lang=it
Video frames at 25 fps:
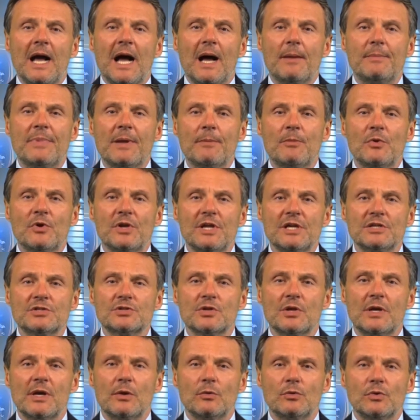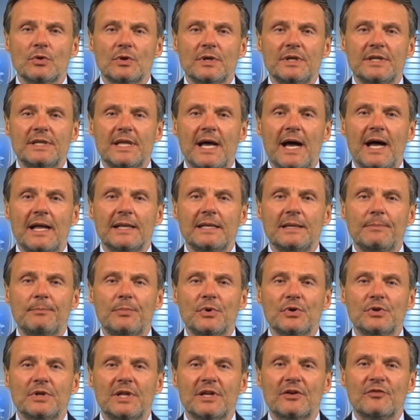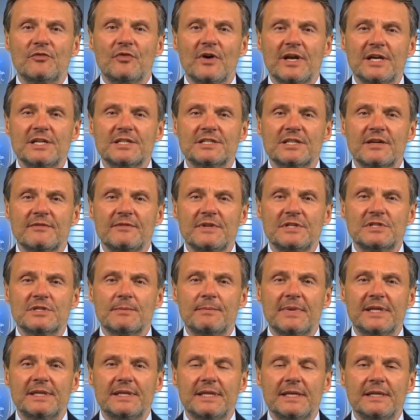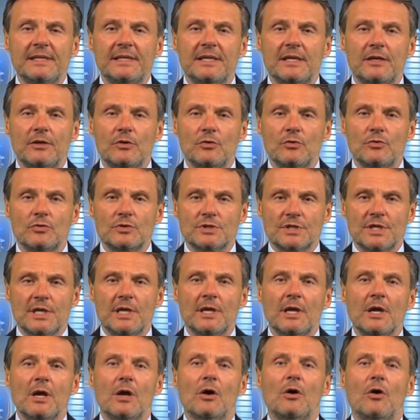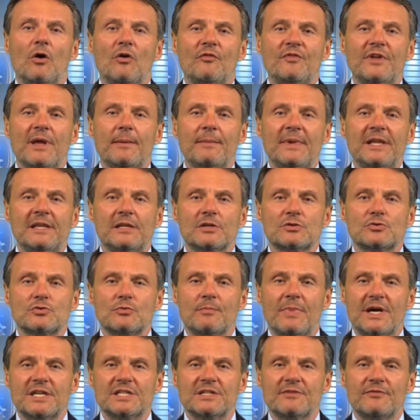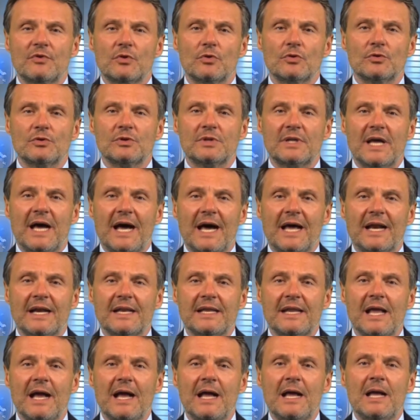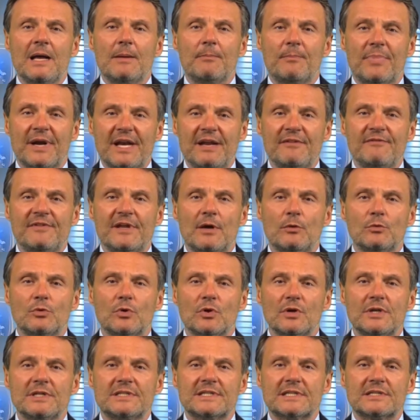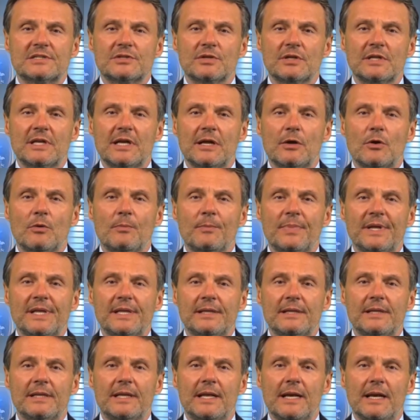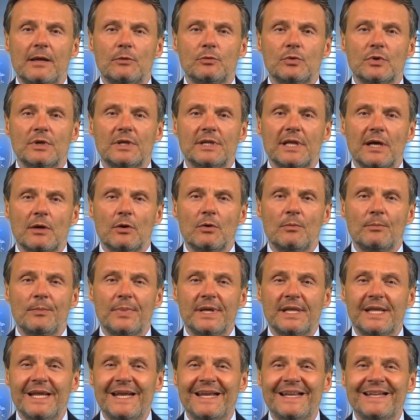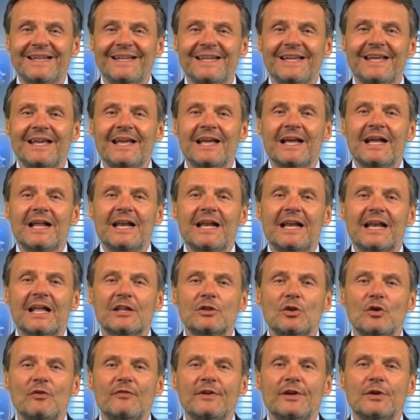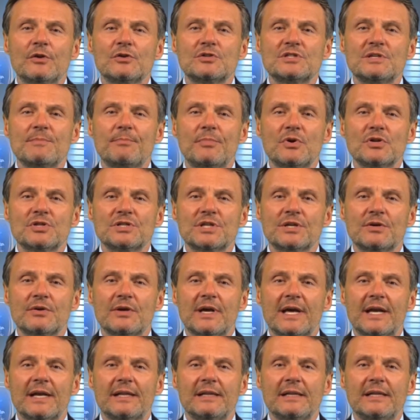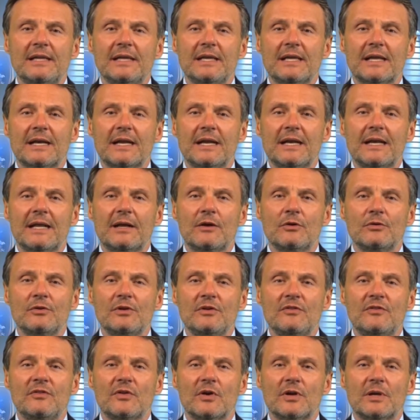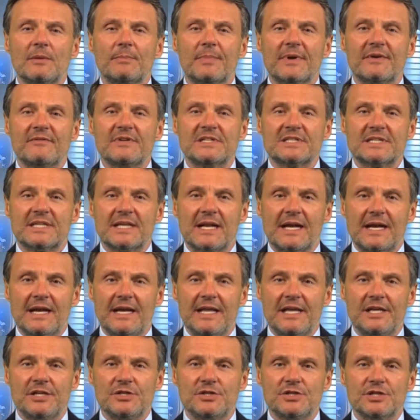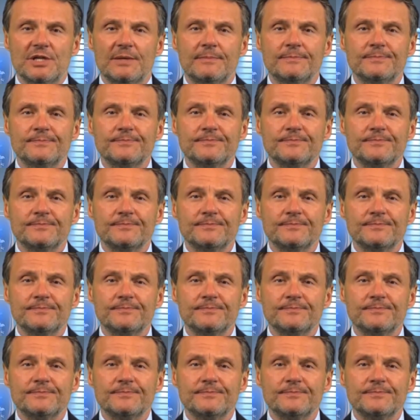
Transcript: Abbiamo chiesto alle autorità di poter fare il servizio a battenti chiusi, ovviamente su base volontaria, previa autorizzazione delle, compet delle autorità competenti, laddove non si possano garantire le condizioni previste dalla legge.